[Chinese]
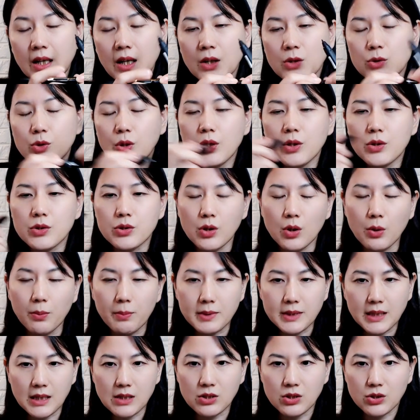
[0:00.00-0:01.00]
所以有时候我
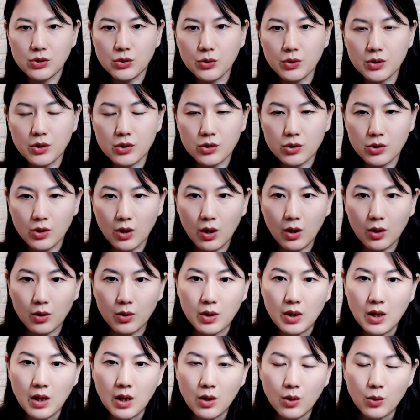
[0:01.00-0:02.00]
们在使用的时候，